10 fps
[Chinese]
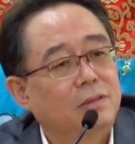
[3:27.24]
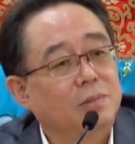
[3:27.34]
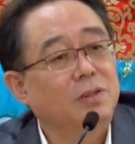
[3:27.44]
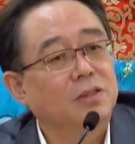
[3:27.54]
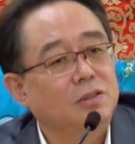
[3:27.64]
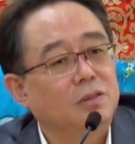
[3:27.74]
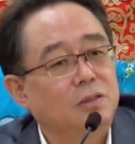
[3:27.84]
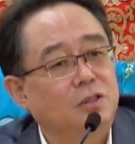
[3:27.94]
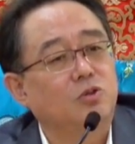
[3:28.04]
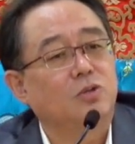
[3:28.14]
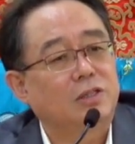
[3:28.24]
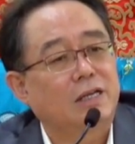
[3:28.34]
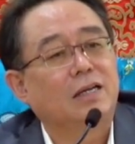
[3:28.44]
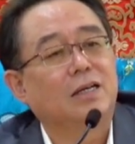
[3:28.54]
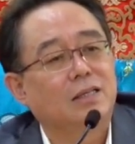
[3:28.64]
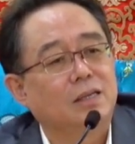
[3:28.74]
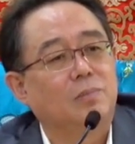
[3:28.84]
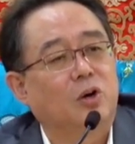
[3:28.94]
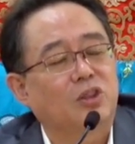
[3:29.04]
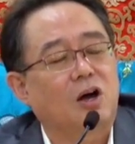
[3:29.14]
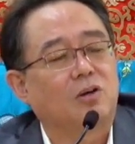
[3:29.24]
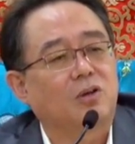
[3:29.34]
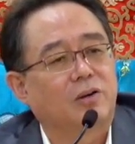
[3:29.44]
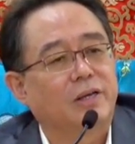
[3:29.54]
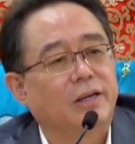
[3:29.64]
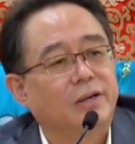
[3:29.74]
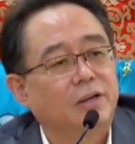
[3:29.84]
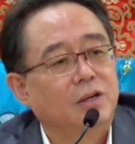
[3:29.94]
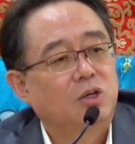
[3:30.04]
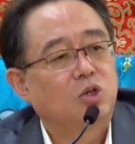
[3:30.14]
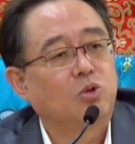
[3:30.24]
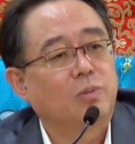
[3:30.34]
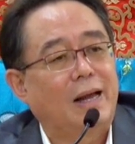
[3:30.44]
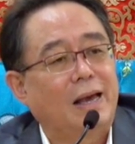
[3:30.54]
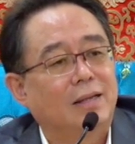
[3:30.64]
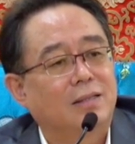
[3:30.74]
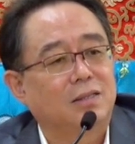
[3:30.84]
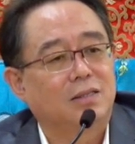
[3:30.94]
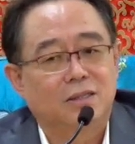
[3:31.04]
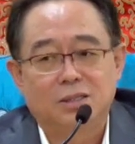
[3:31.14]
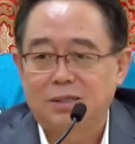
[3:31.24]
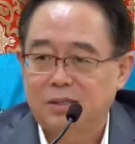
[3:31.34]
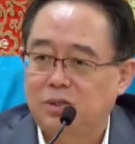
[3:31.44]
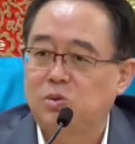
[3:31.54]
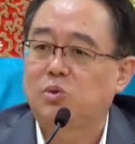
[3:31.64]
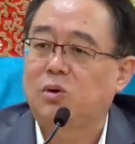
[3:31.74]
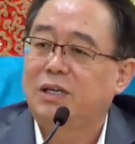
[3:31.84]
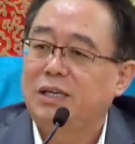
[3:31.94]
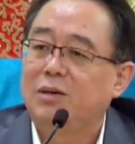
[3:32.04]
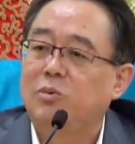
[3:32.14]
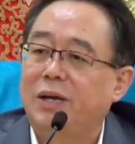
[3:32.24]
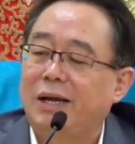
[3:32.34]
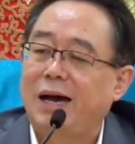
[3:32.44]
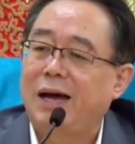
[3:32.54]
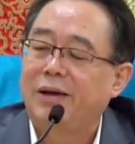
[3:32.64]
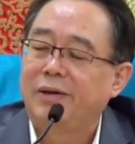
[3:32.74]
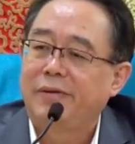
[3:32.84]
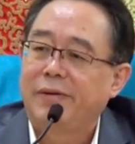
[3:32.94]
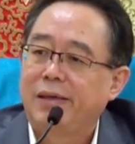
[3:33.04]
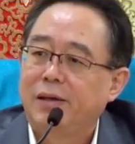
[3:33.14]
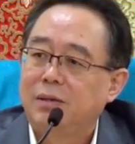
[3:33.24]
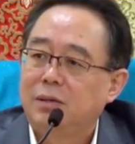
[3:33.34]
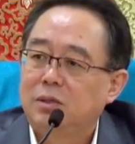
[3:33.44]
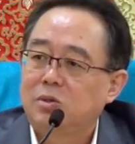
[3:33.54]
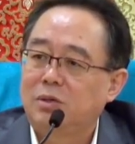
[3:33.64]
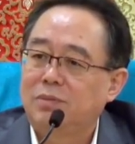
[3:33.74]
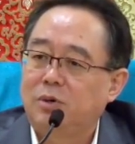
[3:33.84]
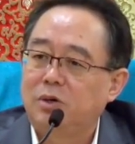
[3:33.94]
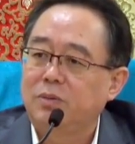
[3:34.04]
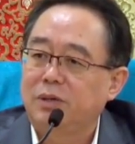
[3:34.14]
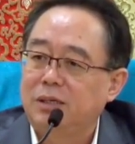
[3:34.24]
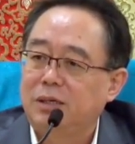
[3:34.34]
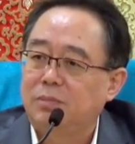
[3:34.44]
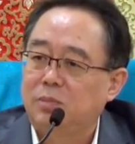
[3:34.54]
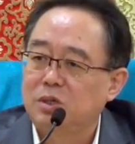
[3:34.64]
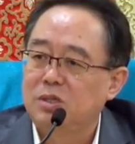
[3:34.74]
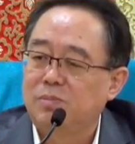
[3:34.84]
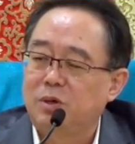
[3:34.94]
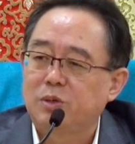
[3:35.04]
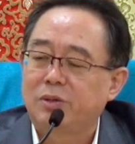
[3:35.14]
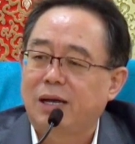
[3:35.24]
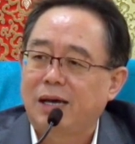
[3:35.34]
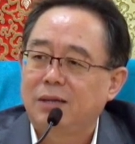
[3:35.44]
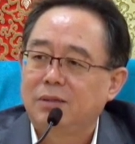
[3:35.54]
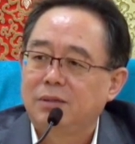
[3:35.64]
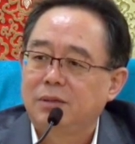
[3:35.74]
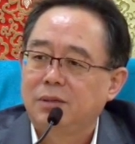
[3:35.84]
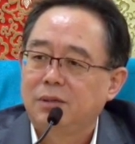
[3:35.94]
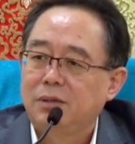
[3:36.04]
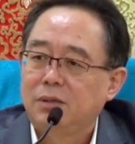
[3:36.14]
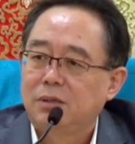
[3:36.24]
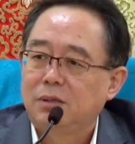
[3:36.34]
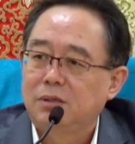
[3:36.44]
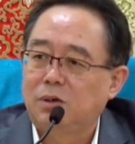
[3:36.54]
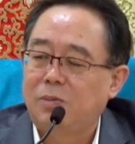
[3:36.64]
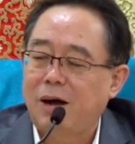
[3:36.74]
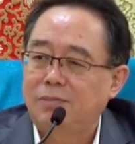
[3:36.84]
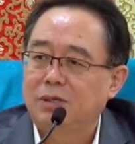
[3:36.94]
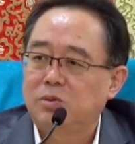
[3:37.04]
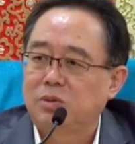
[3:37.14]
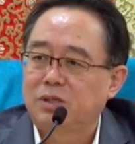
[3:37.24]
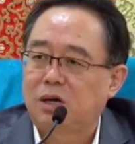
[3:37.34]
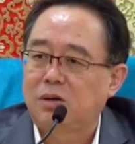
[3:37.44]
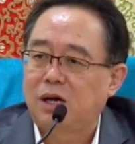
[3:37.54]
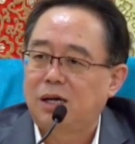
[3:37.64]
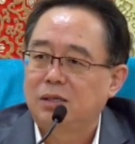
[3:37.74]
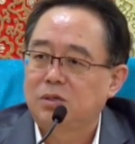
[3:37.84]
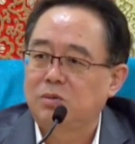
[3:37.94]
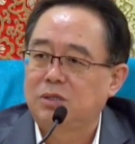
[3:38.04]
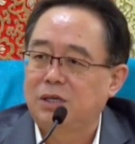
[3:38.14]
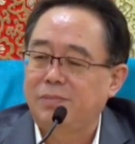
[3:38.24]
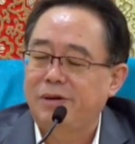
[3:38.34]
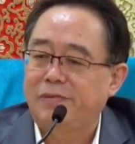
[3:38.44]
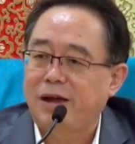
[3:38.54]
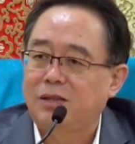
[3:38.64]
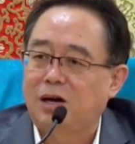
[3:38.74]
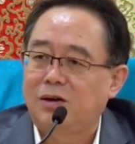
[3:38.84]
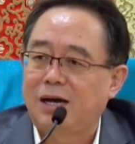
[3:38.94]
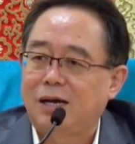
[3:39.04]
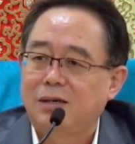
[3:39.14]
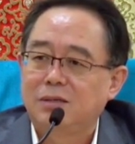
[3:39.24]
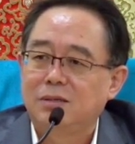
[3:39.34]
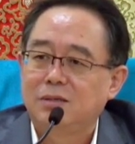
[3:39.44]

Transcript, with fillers: 你们就是在这个阴魔套套里出不来，自己就做了阴鬼了。做了魔鬼的魔子魔孙啦，走旁门左道了，走邪门外道了。